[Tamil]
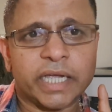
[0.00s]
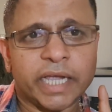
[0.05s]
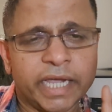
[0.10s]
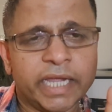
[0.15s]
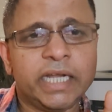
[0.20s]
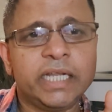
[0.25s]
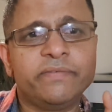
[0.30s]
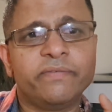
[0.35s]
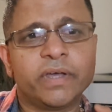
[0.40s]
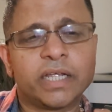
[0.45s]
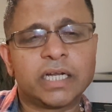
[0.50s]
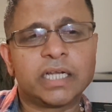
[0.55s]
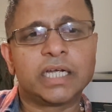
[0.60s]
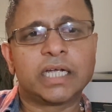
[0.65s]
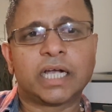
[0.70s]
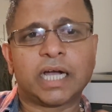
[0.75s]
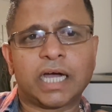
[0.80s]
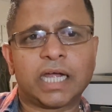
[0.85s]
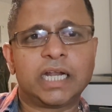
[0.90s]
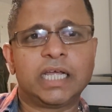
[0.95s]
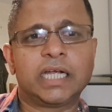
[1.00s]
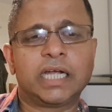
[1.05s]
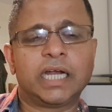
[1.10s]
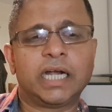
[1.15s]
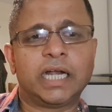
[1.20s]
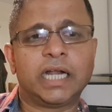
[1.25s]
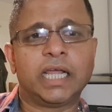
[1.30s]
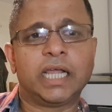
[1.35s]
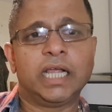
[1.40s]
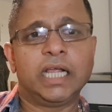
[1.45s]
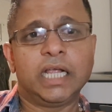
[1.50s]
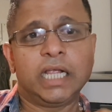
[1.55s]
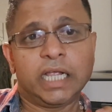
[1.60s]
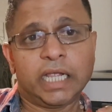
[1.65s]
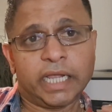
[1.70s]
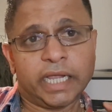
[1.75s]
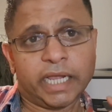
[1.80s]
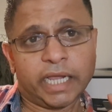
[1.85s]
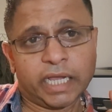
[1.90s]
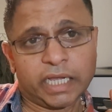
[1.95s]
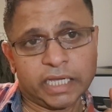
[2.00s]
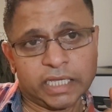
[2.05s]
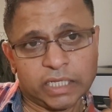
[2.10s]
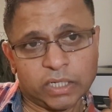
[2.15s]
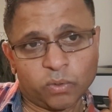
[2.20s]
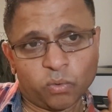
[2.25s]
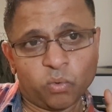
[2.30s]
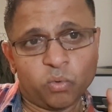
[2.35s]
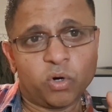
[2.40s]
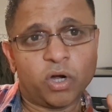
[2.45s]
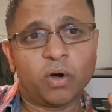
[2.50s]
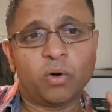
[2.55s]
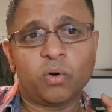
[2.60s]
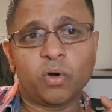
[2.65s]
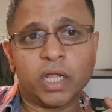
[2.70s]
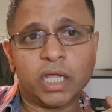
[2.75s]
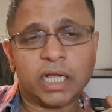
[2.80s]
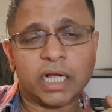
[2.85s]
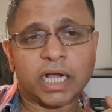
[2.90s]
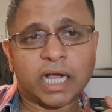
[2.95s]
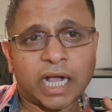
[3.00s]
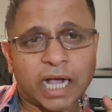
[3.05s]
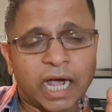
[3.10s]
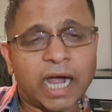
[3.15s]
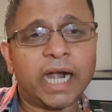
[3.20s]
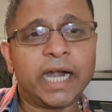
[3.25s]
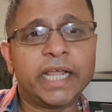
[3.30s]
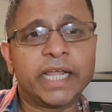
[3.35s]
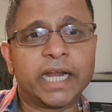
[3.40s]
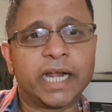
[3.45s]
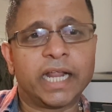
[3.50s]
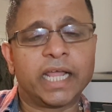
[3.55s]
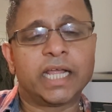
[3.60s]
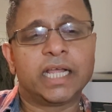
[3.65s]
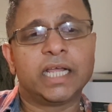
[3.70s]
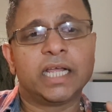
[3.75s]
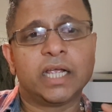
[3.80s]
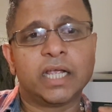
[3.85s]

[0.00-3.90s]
இனி வரும் காலங்களில் உங்கள் உள்ள காணிகளை